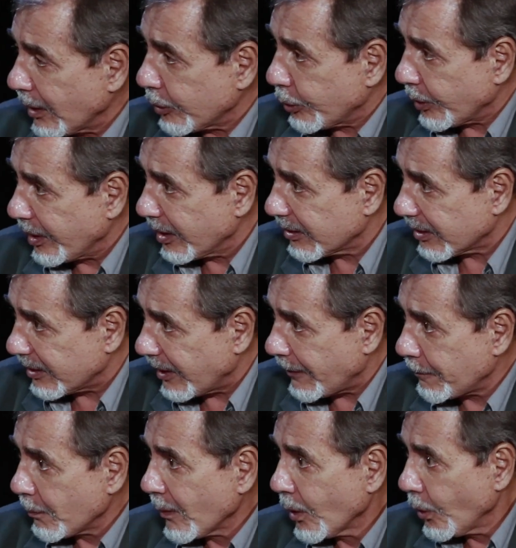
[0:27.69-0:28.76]
naturezas,
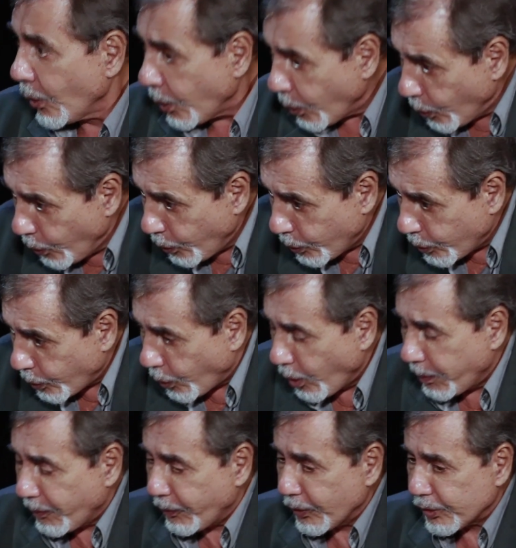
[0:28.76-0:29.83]
né? Uhum. O
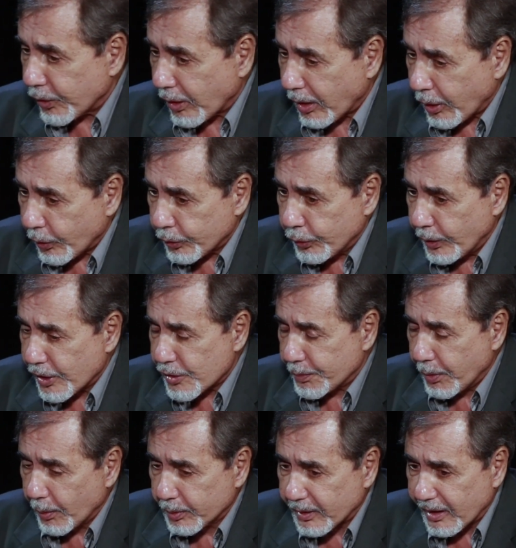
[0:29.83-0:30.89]
corpo funcional do ente
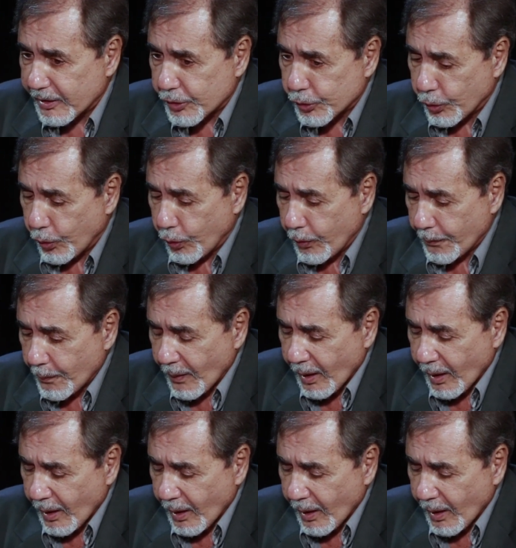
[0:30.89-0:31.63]
público está em jogo.